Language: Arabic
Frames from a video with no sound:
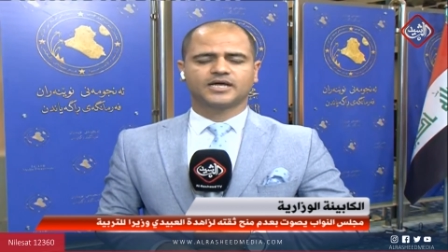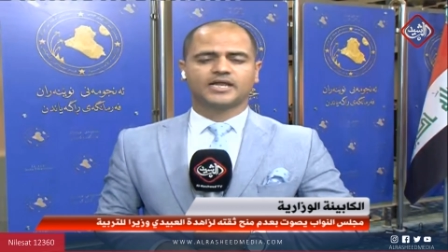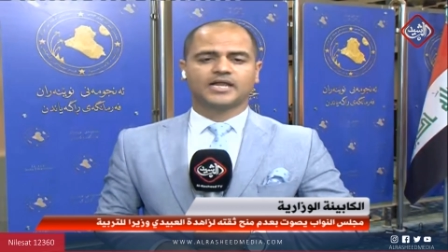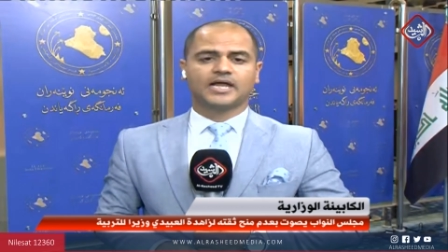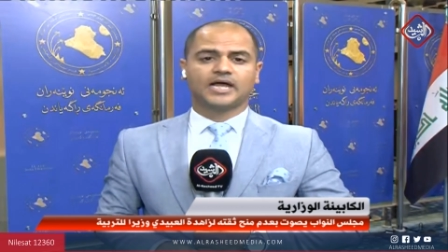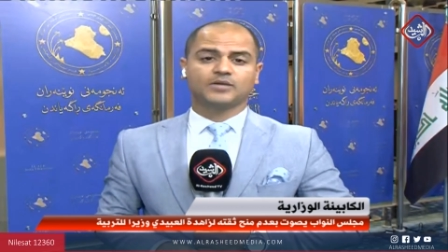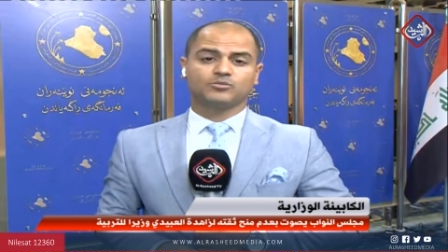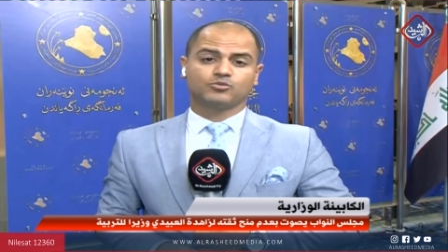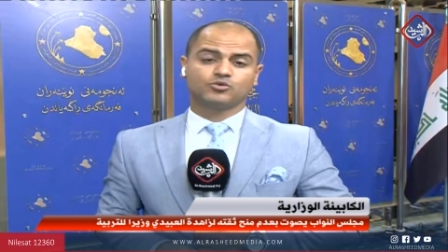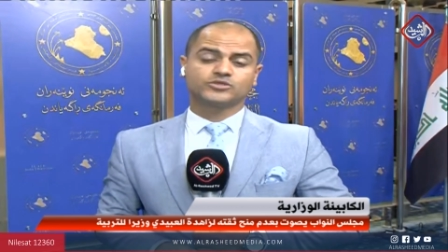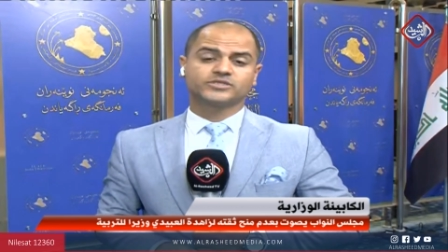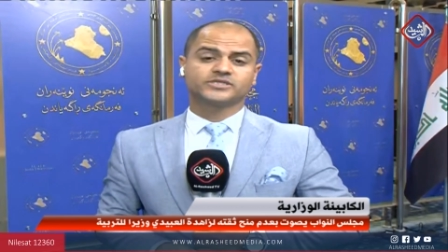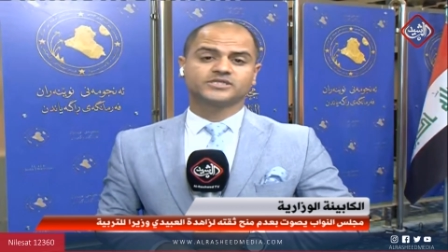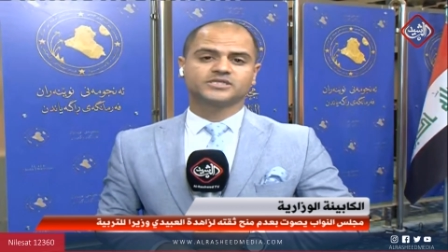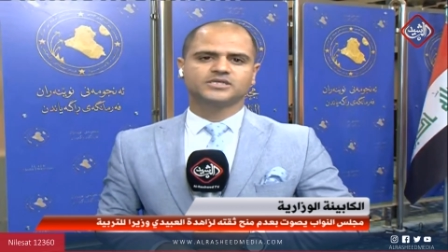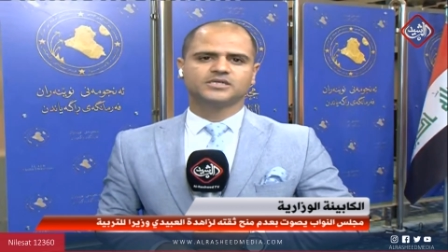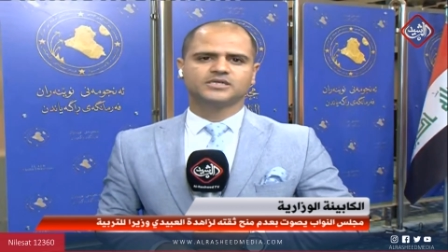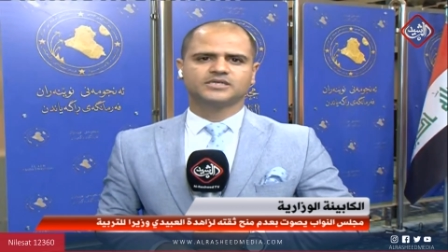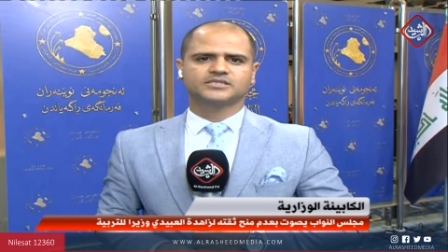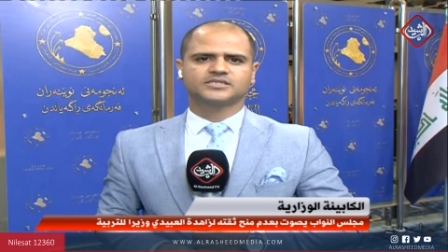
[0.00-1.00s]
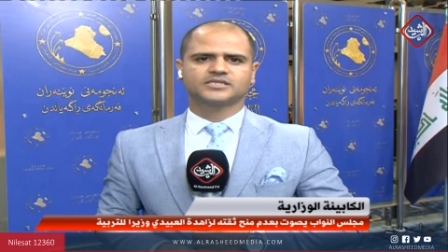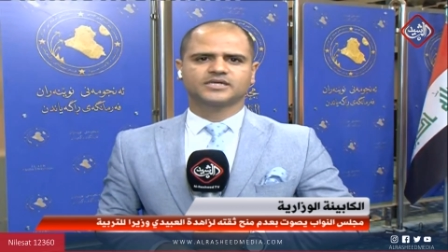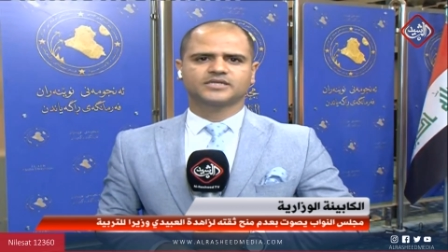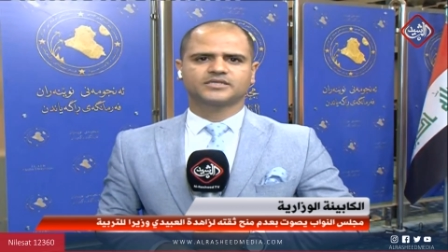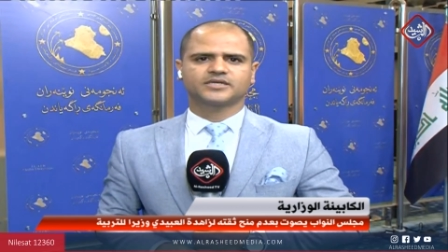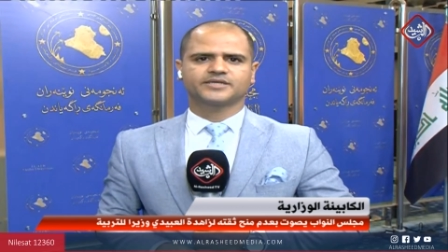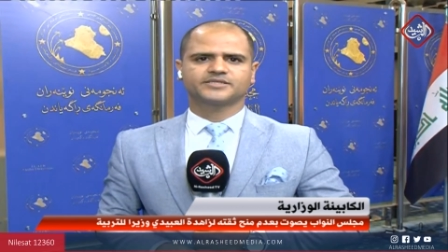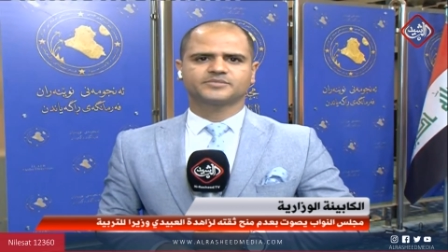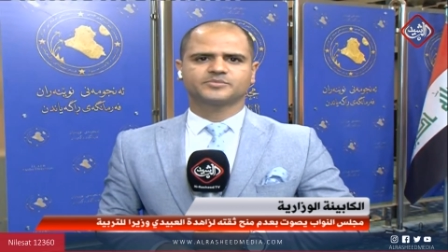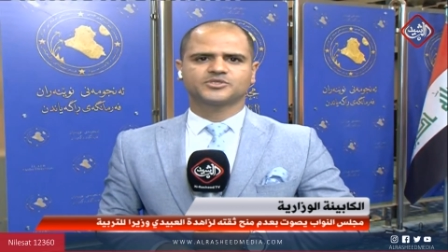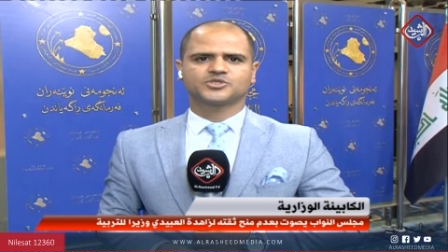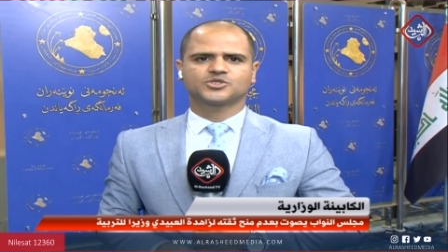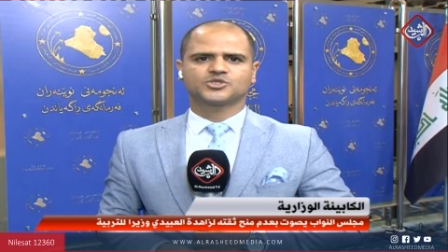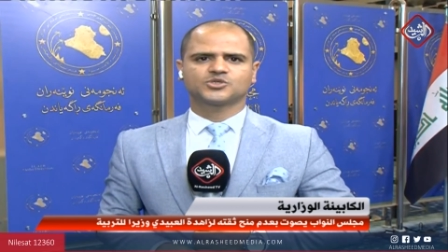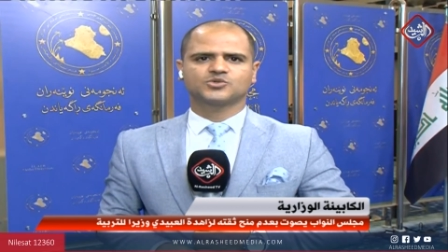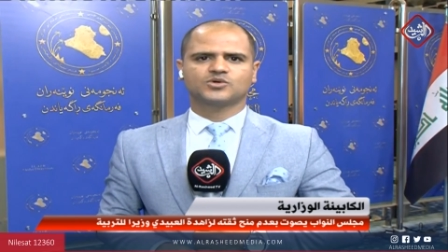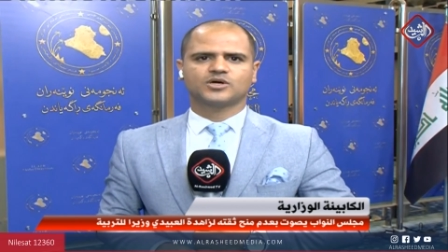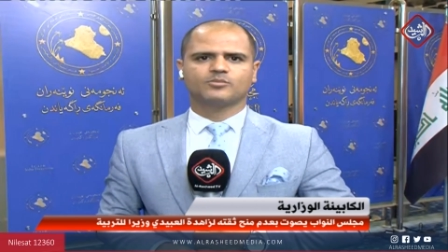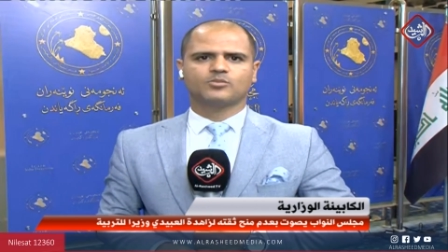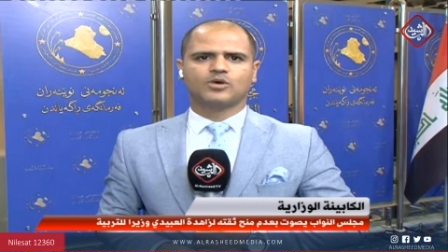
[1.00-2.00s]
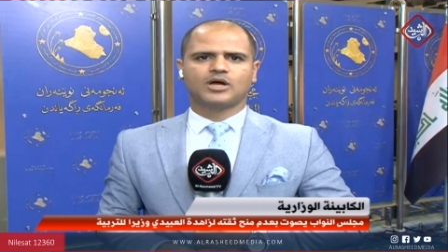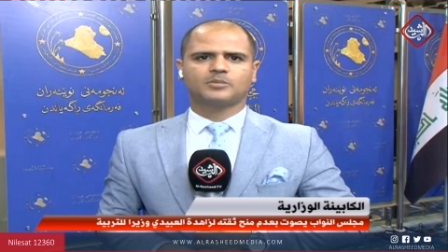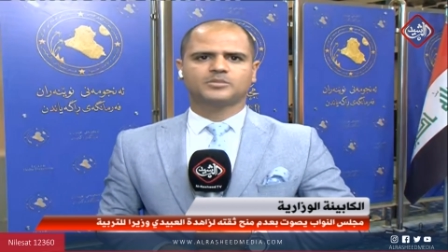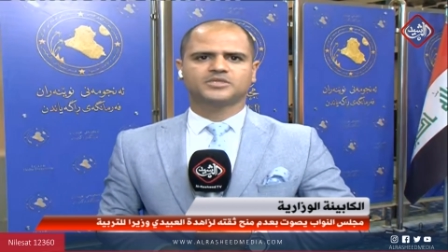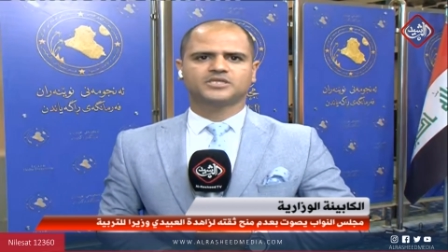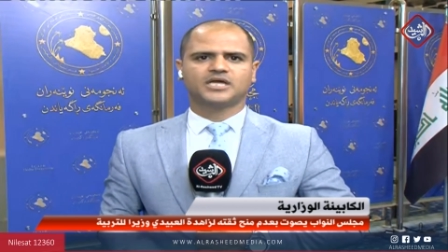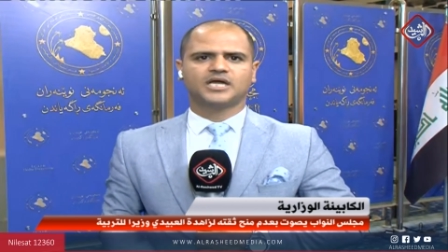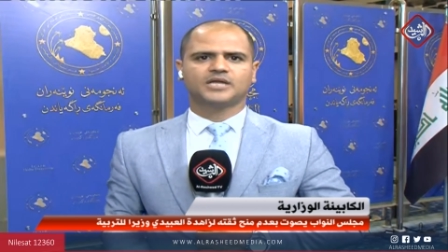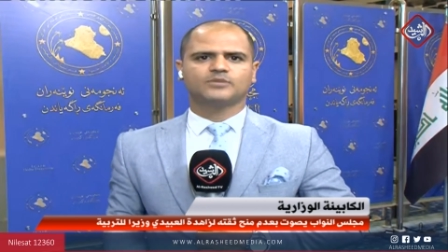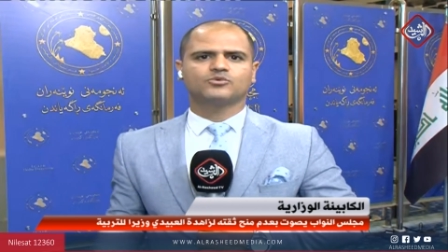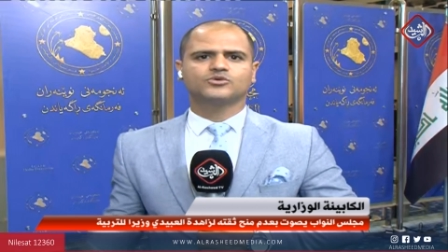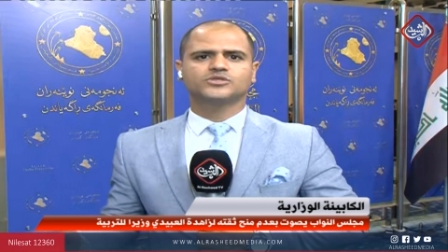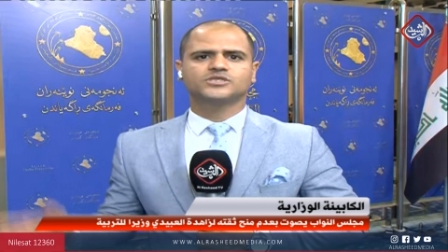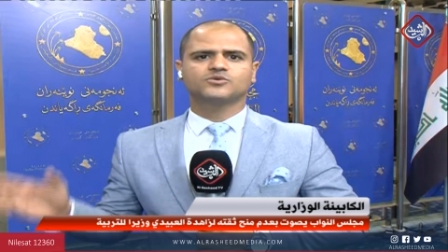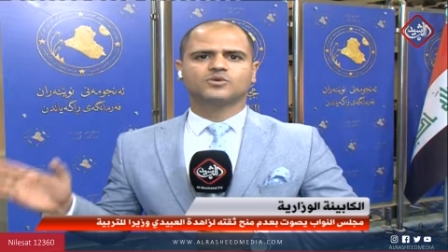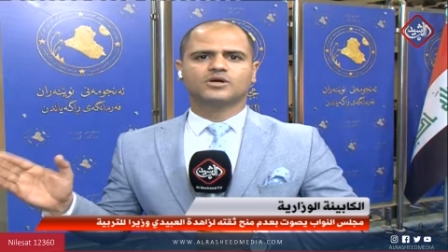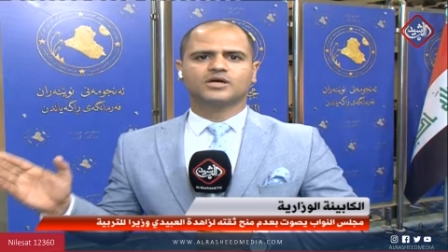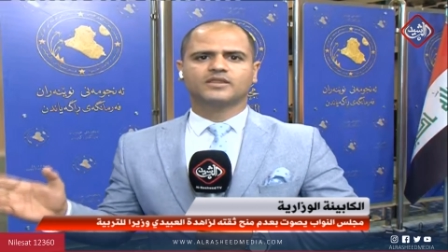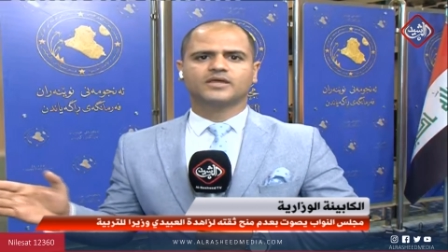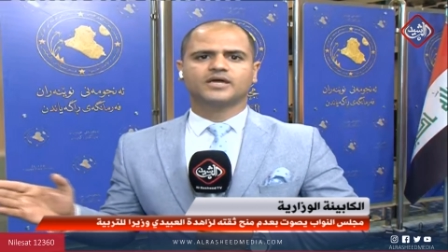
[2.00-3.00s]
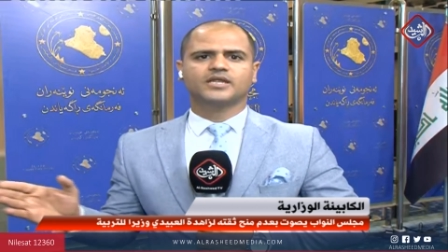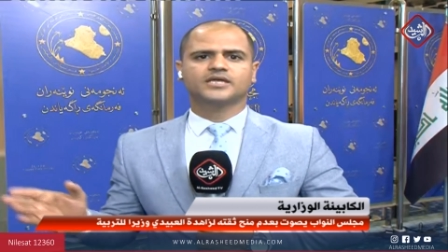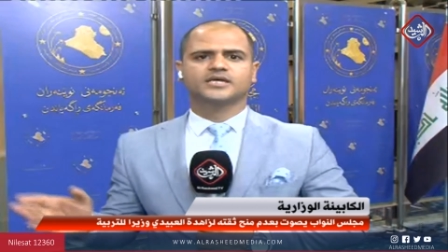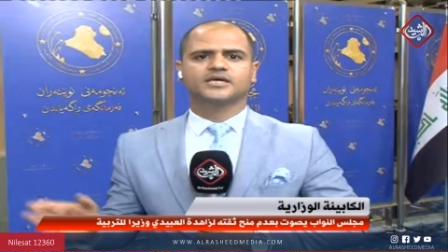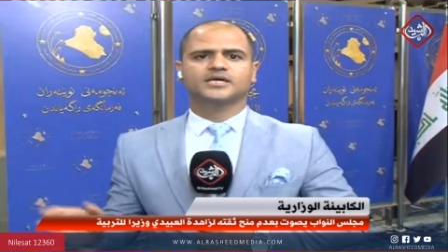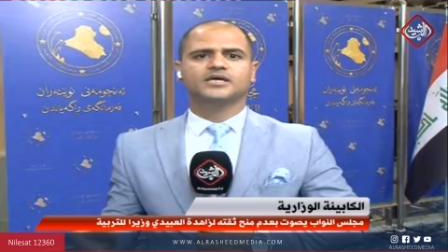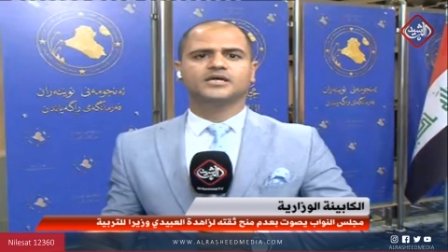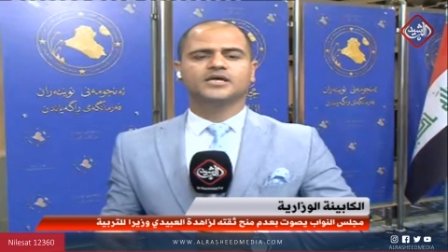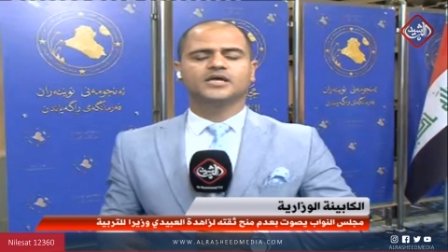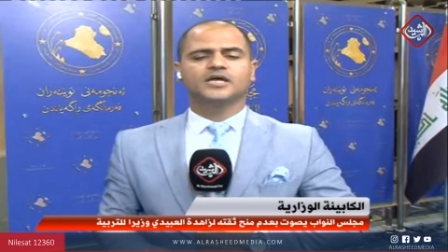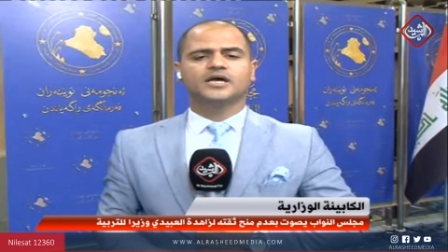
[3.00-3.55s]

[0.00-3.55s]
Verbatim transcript: الحلبوسي السيد رئيس مجلس النواب محمد الحلبوسي وكذلك